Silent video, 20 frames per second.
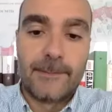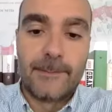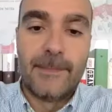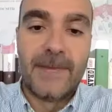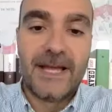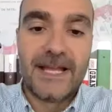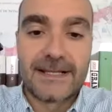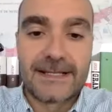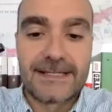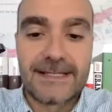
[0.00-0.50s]

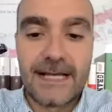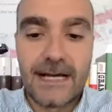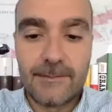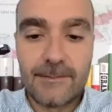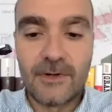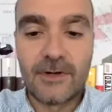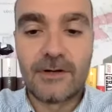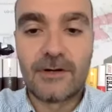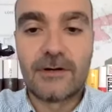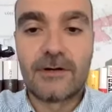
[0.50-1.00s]
Bene,
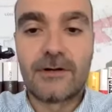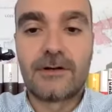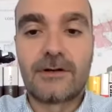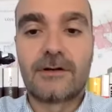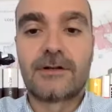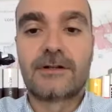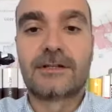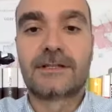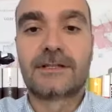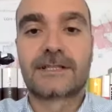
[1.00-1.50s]

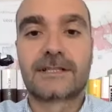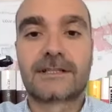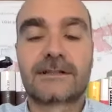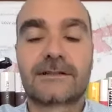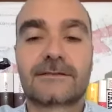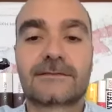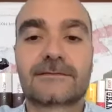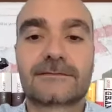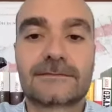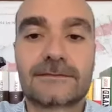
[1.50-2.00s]
siamo
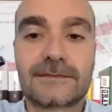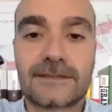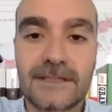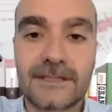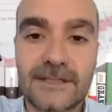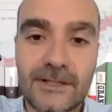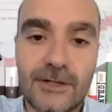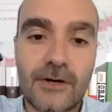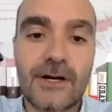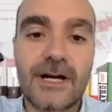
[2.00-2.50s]

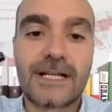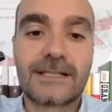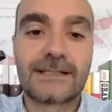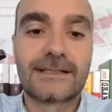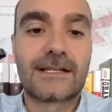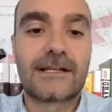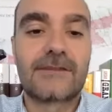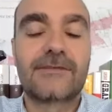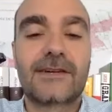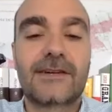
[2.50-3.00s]
eh, con
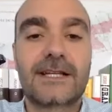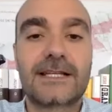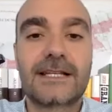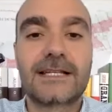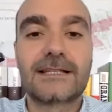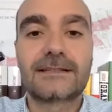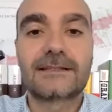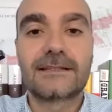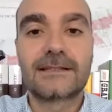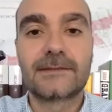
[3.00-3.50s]
Andrea
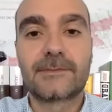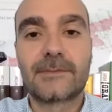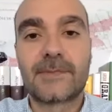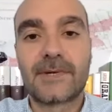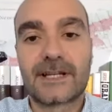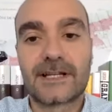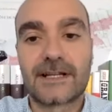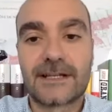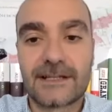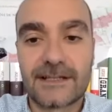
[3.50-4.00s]
Farinetti
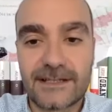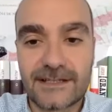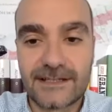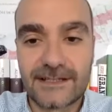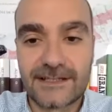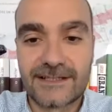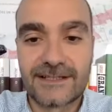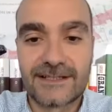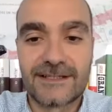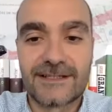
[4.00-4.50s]
per
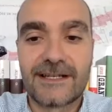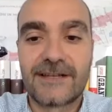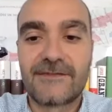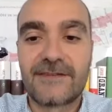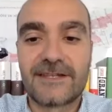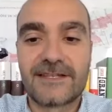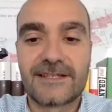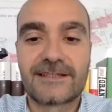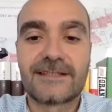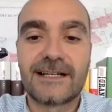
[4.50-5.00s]
eh, la
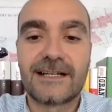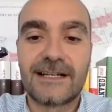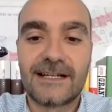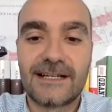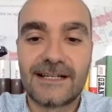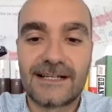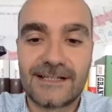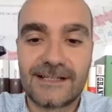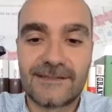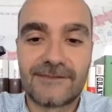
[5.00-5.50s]

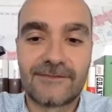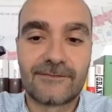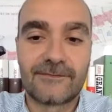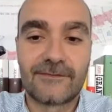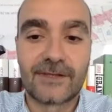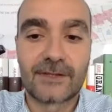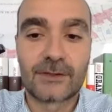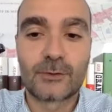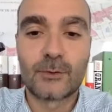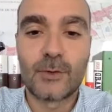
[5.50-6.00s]
visita
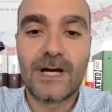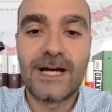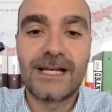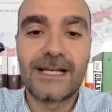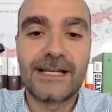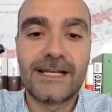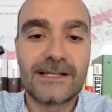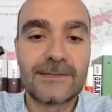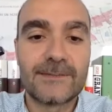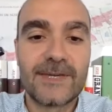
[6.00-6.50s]

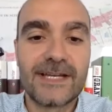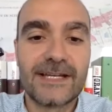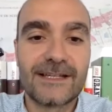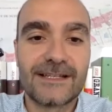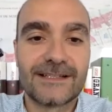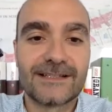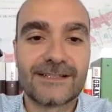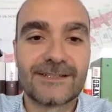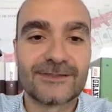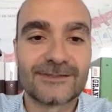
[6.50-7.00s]
virtuale, ahimè,
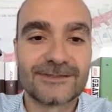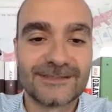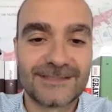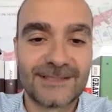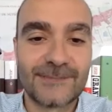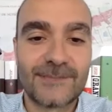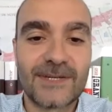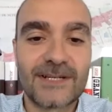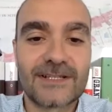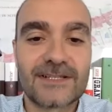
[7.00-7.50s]
e non
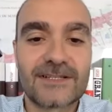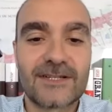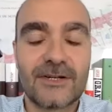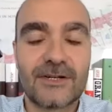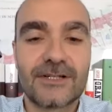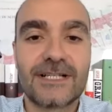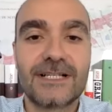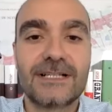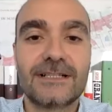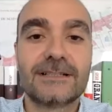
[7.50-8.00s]
di
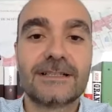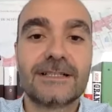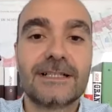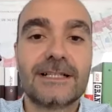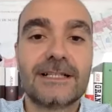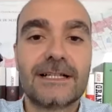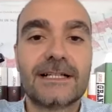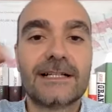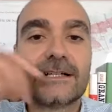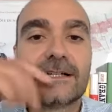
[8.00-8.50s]
persona,
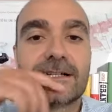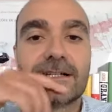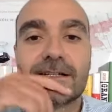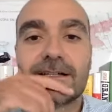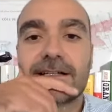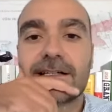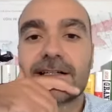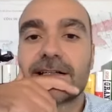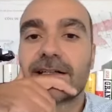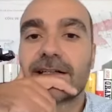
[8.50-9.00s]

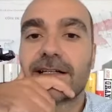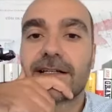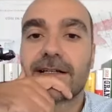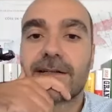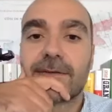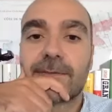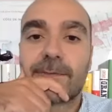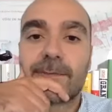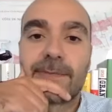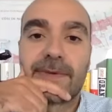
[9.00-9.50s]

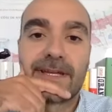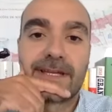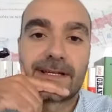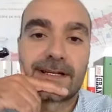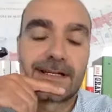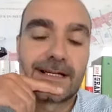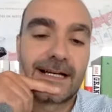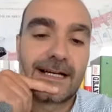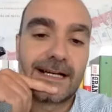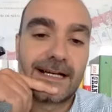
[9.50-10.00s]
eh, per,
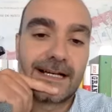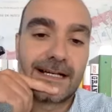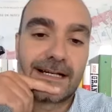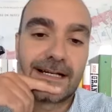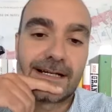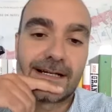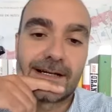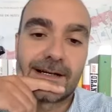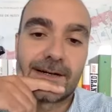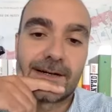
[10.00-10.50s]

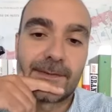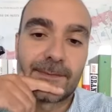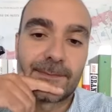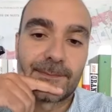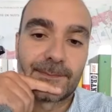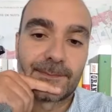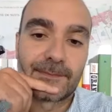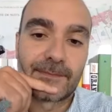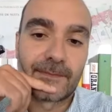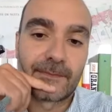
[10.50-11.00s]
la,
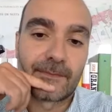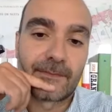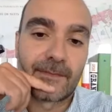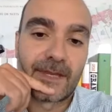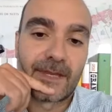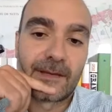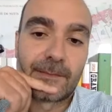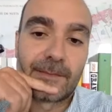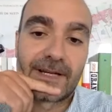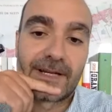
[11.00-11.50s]
mm,
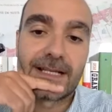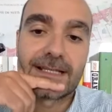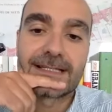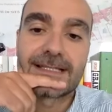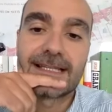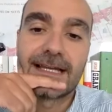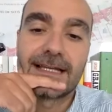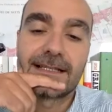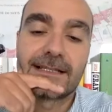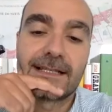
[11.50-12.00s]
per,
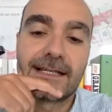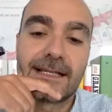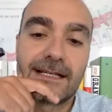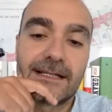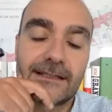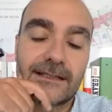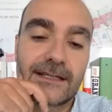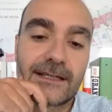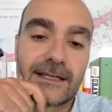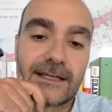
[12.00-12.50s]

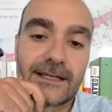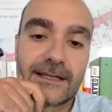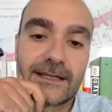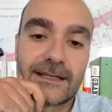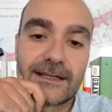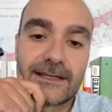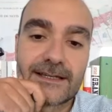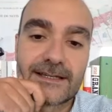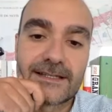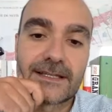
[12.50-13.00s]
l'azienda
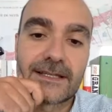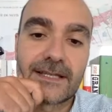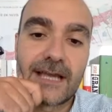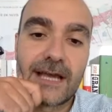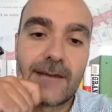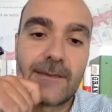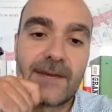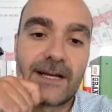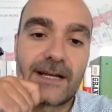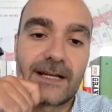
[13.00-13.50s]
che si
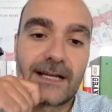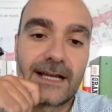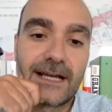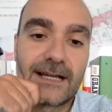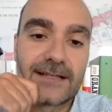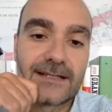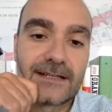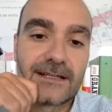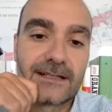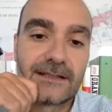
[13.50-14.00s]
chiama
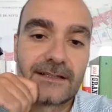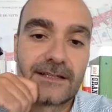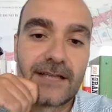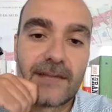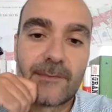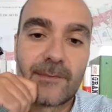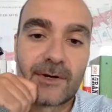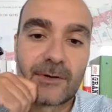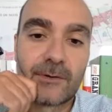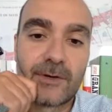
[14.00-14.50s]
Casa di
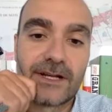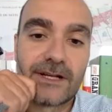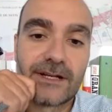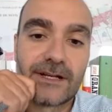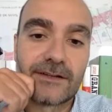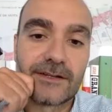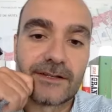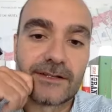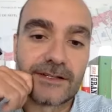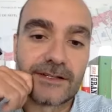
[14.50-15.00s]
Emanuele